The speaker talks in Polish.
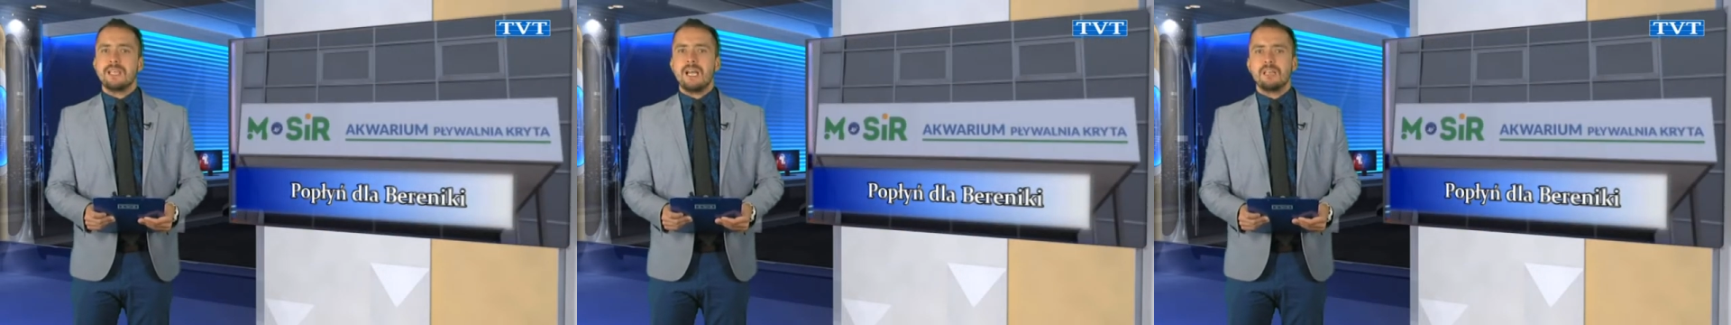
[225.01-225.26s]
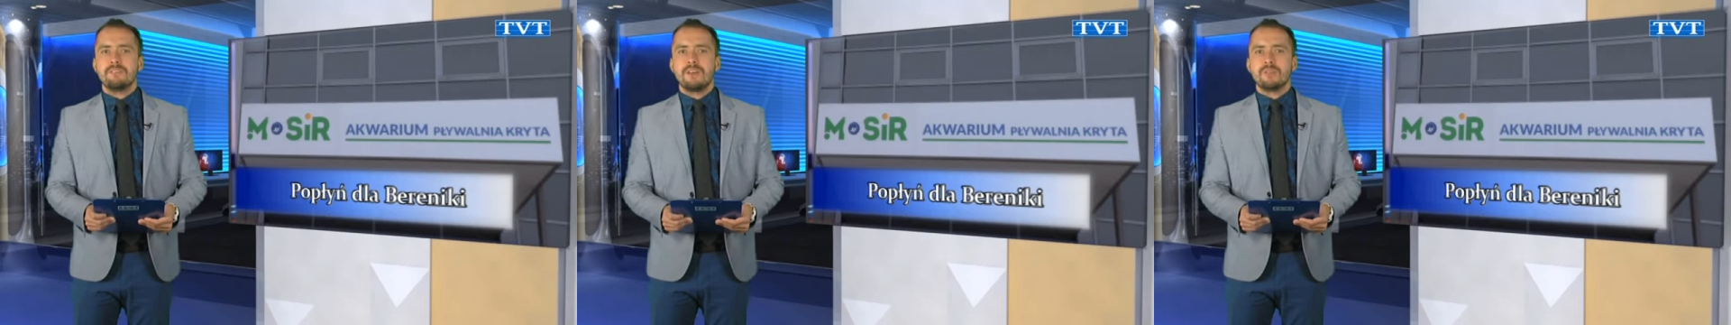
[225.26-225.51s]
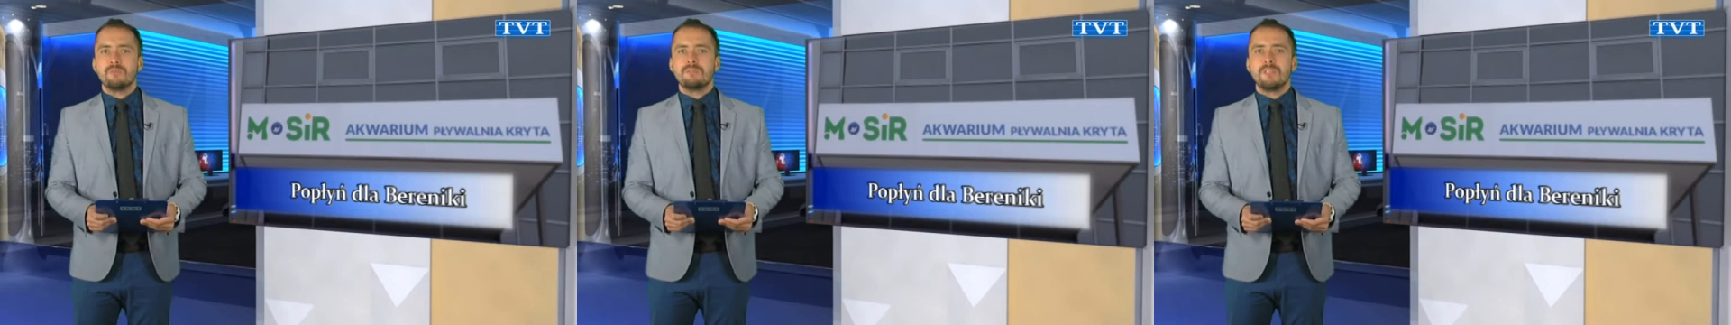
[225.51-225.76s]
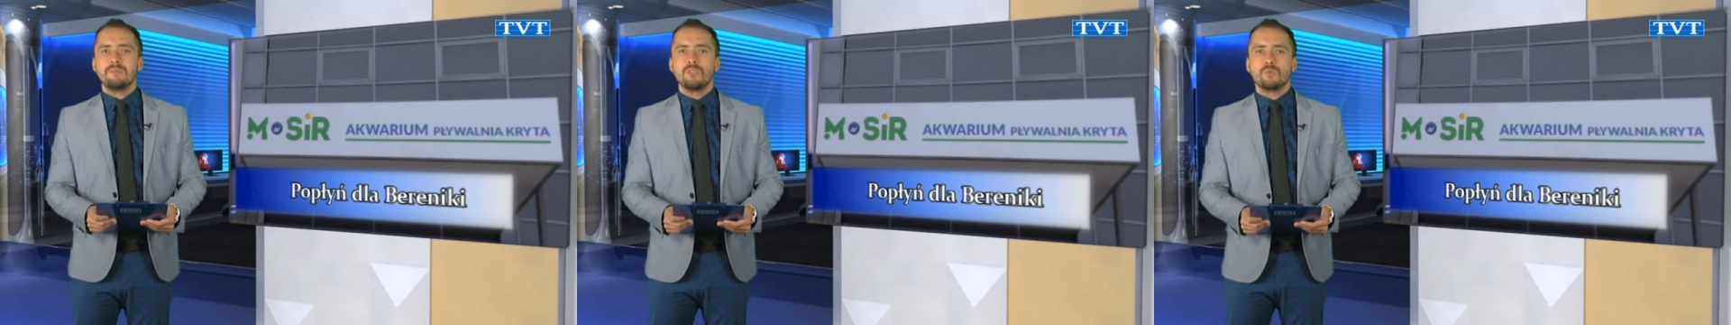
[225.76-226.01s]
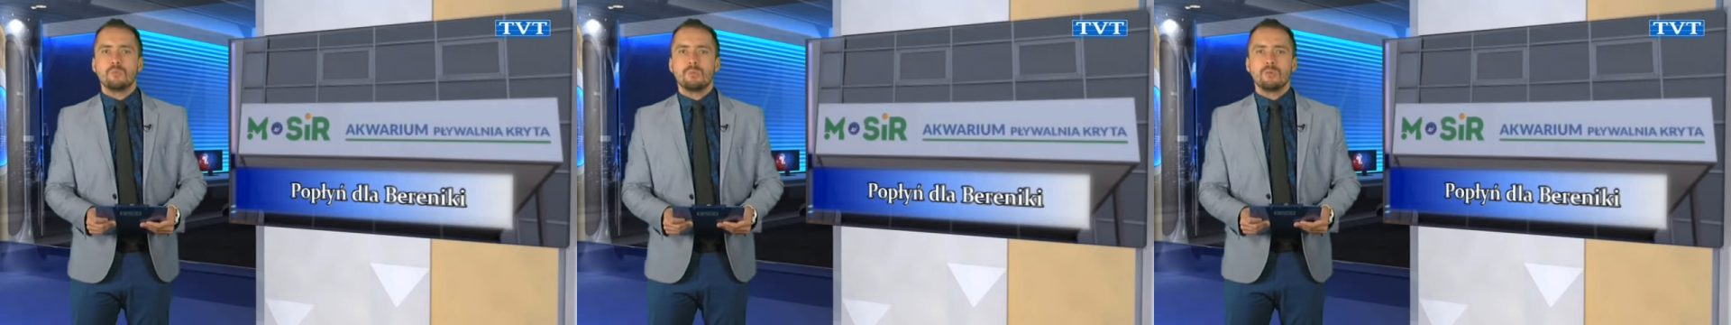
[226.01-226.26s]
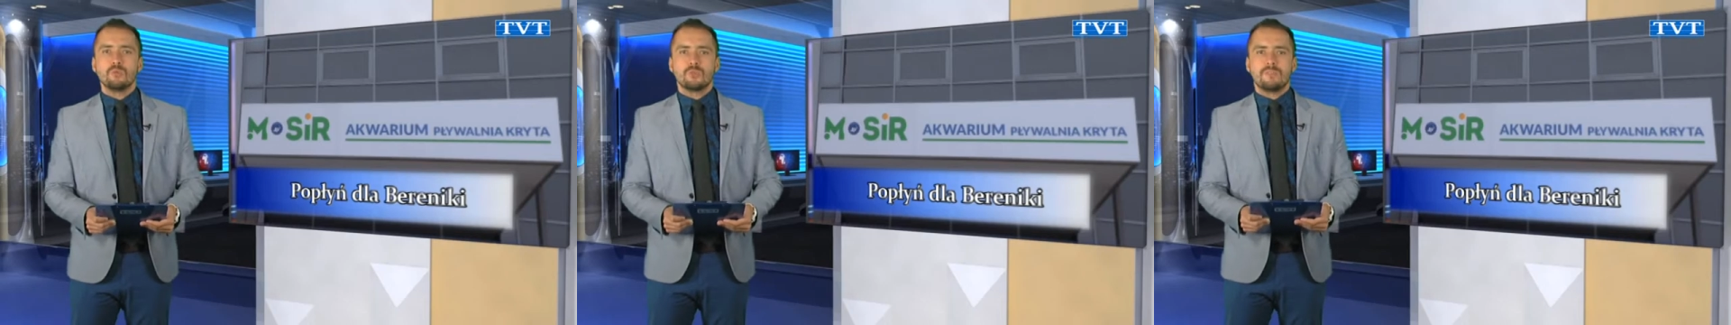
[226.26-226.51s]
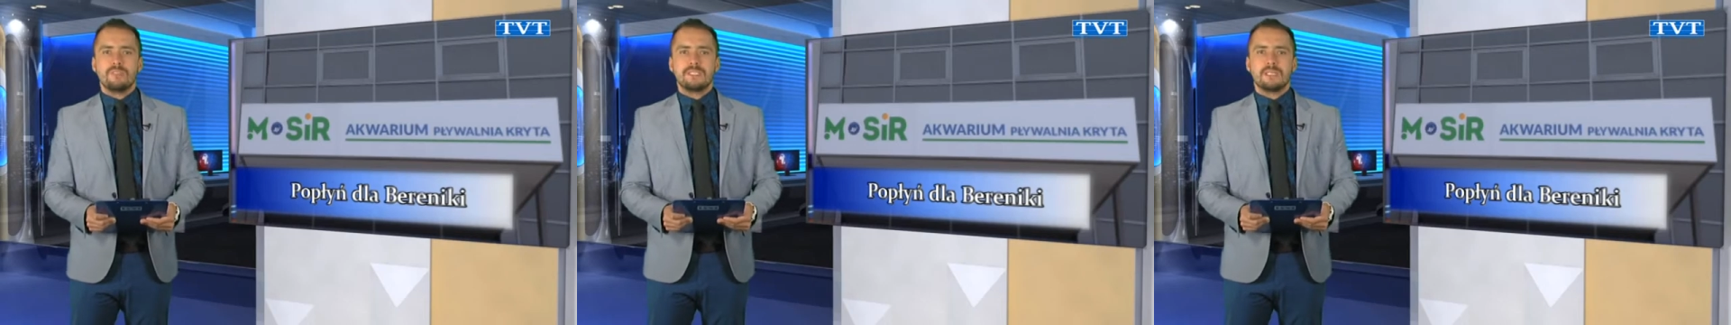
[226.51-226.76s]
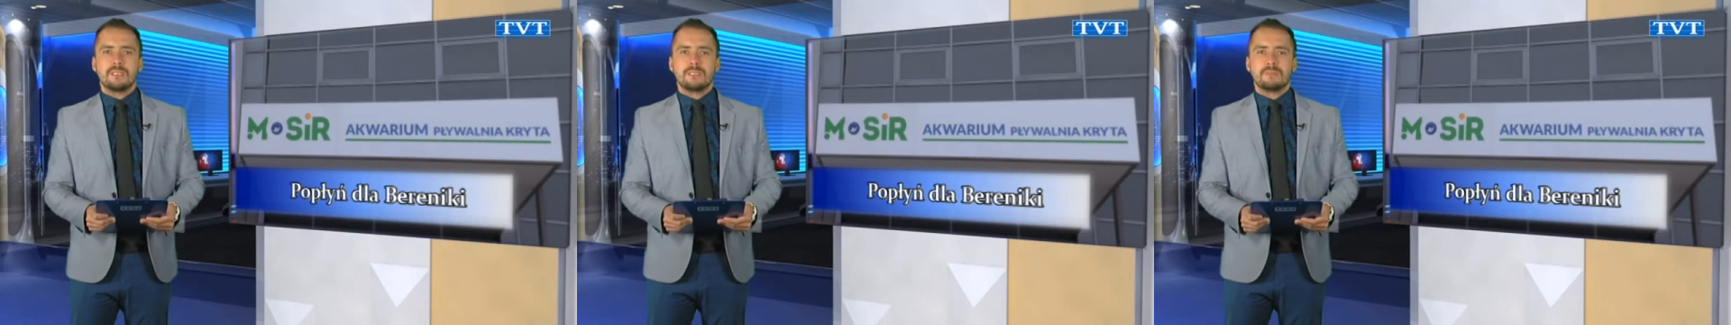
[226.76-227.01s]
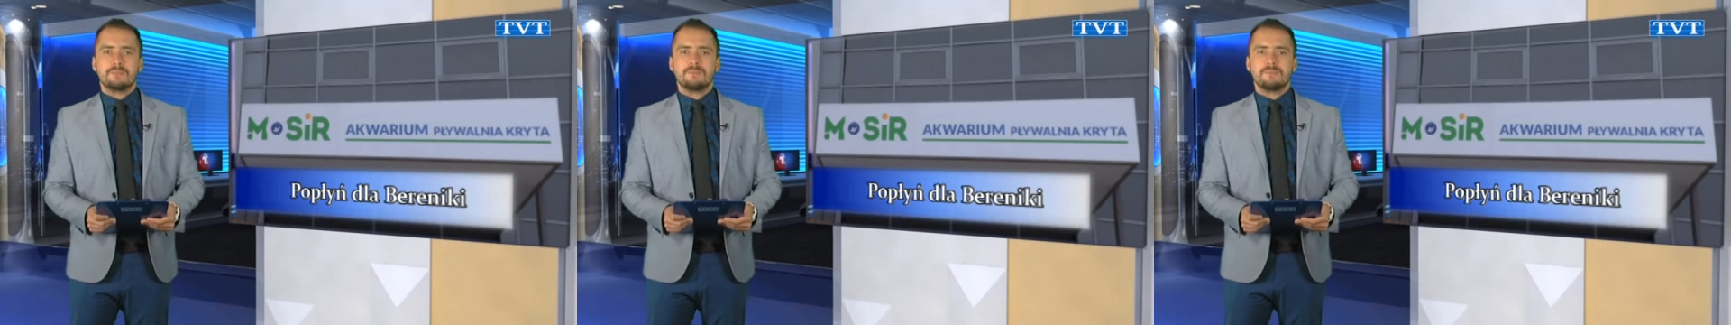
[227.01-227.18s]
akwarium w Rybniku Boguszowicach.